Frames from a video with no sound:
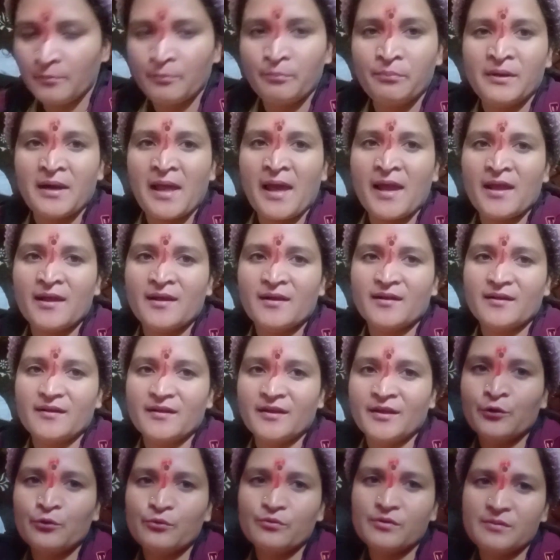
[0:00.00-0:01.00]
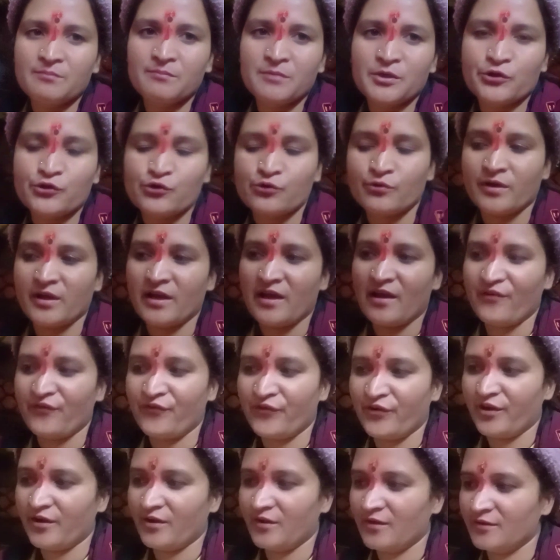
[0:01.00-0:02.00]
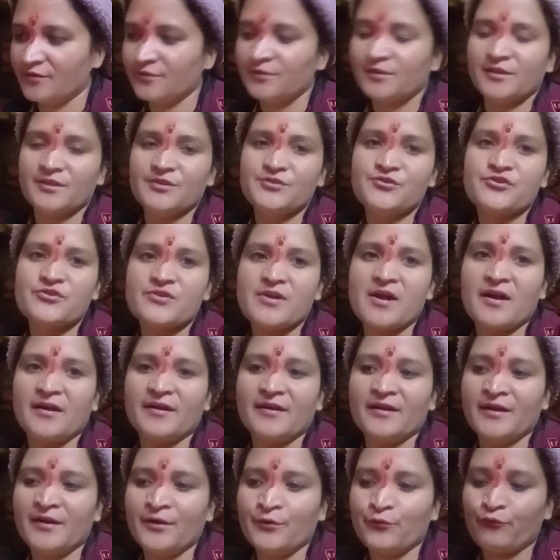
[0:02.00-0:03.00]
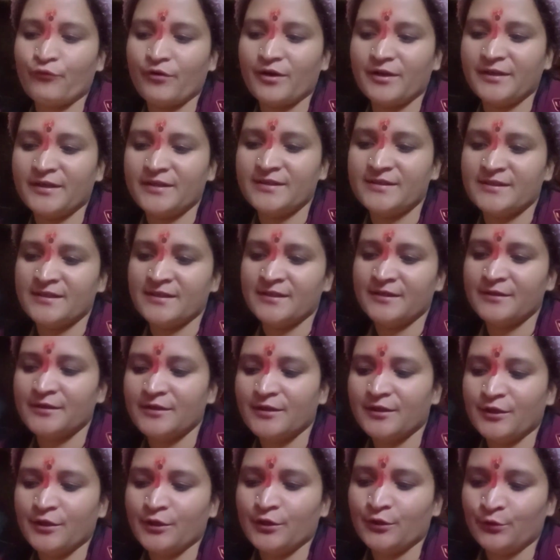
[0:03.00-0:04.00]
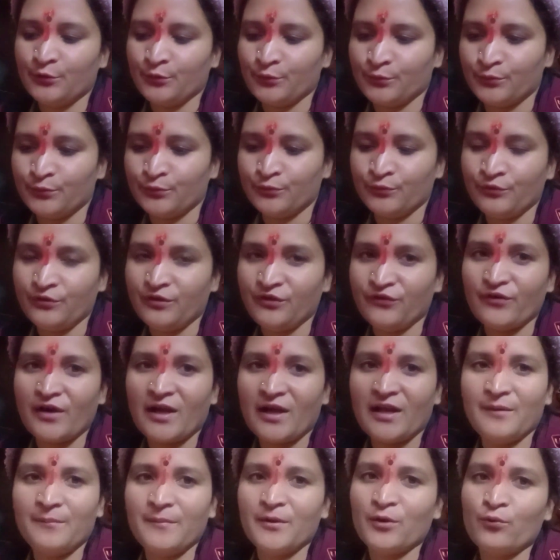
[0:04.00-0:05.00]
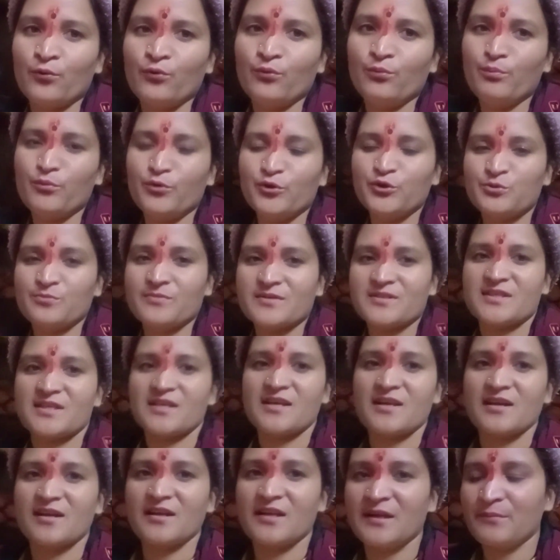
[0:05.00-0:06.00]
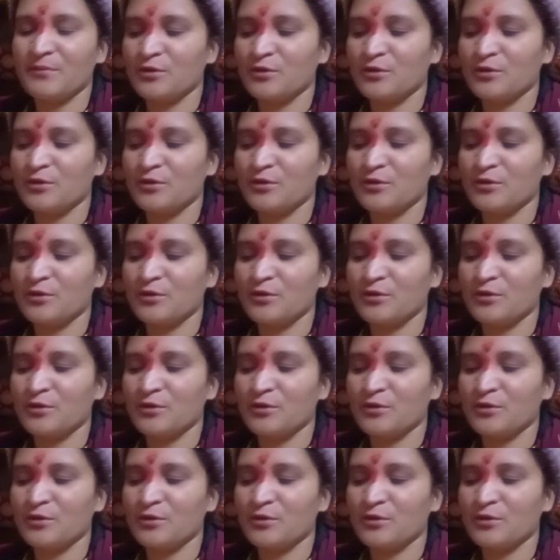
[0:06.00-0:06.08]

पढ़ाई कर रहे हैं क्योंकि बच्चों के एफ ए थ्री स्टार्ट हैं ट्वेंटी से तो दिवाली में खूब मौज मस्ती कर ली